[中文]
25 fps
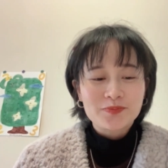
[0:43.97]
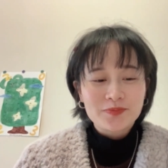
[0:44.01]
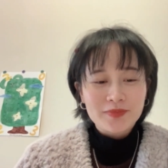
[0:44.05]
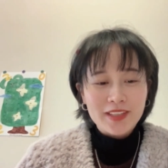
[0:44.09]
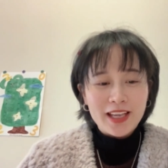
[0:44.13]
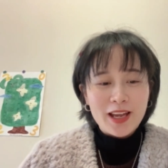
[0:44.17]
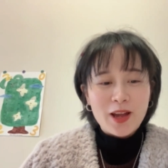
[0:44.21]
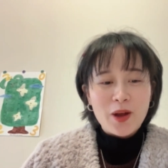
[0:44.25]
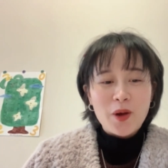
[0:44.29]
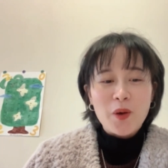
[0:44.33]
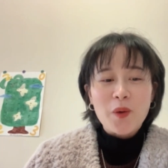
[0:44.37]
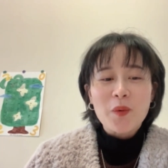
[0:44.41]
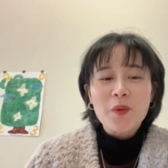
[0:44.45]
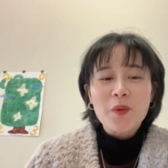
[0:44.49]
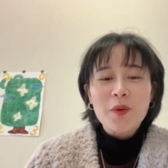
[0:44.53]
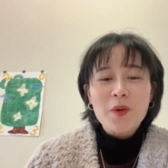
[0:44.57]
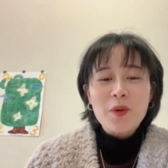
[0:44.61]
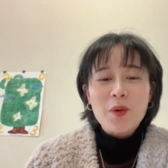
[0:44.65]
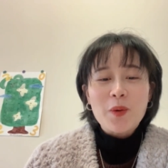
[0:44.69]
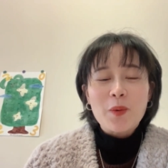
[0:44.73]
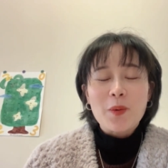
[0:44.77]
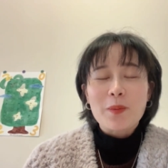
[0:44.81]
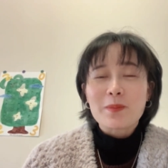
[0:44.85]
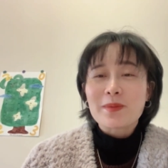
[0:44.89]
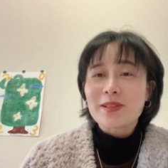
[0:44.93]
好，
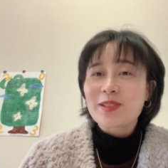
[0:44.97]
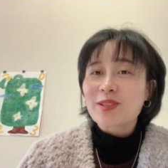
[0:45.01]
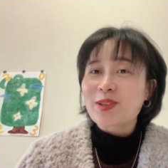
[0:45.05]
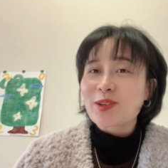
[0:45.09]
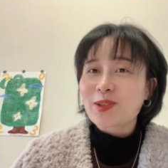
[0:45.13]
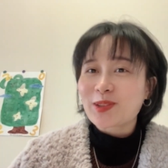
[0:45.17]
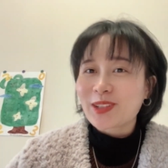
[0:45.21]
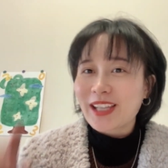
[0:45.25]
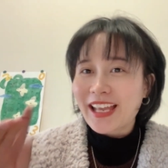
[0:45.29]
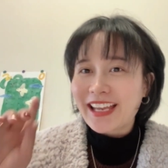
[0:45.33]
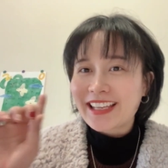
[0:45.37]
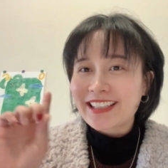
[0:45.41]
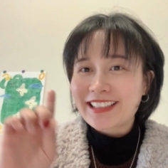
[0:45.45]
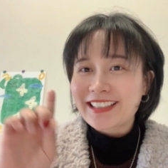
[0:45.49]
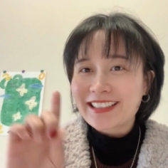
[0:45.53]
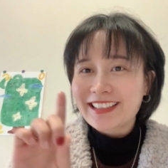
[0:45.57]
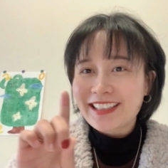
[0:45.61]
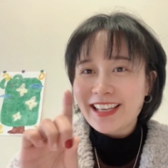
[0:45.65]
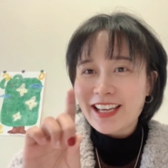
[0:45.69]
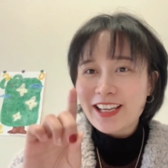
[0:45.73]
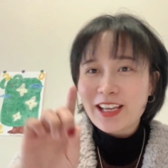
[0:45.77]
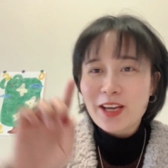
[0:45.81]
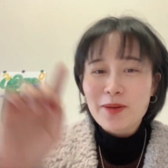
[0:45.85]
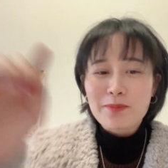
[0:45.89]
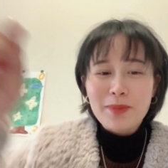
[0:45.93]
我们就来
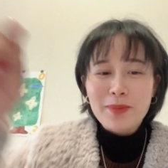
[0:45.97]
看看